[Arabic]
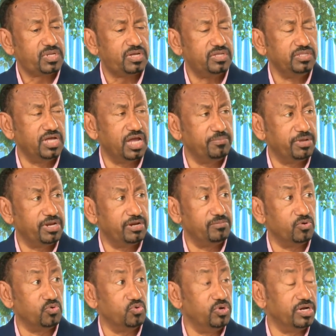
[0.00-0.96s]
دائما انا
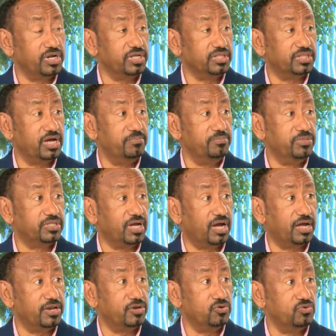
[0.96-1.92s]
بقول الكتاب بتاع
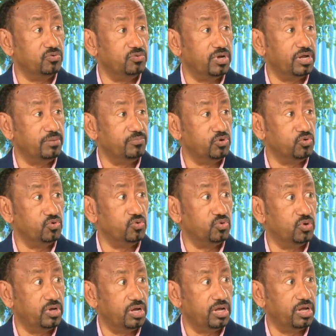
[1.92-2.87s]
عنه
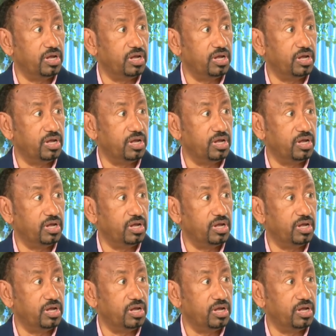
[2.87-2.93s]
بيقولوا